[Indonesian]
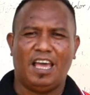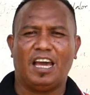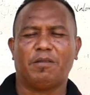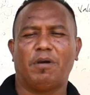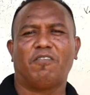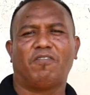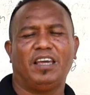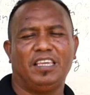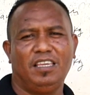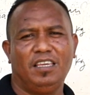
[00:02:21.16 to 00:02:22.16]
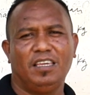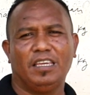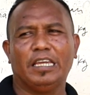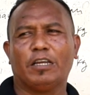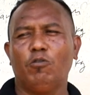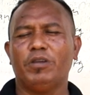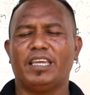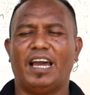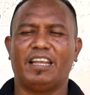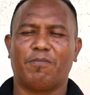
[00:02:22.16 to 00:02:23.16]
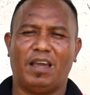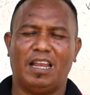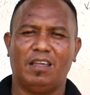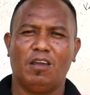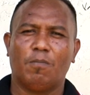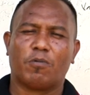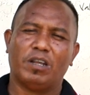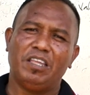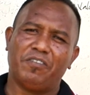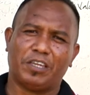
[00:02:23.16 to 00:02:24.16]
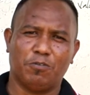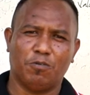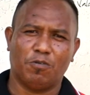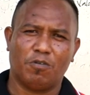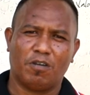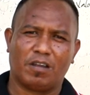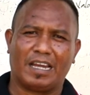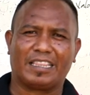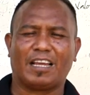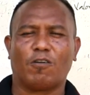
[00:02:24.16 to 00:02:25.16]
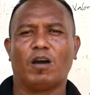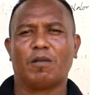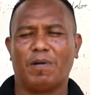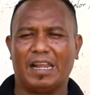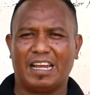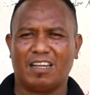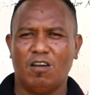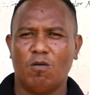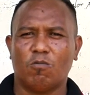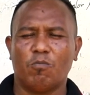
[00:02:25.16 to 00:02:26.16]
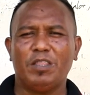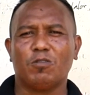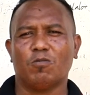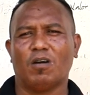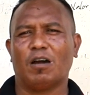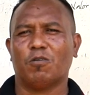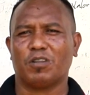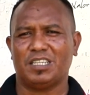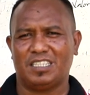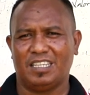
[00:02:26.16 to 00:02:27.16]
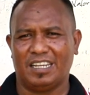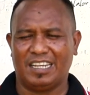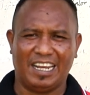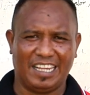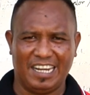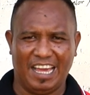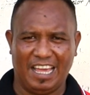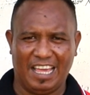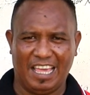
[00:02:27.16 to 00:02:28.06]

Animal fahi inklui iha animal prolifiku, katak oan barak, momentum hahoris dale ida.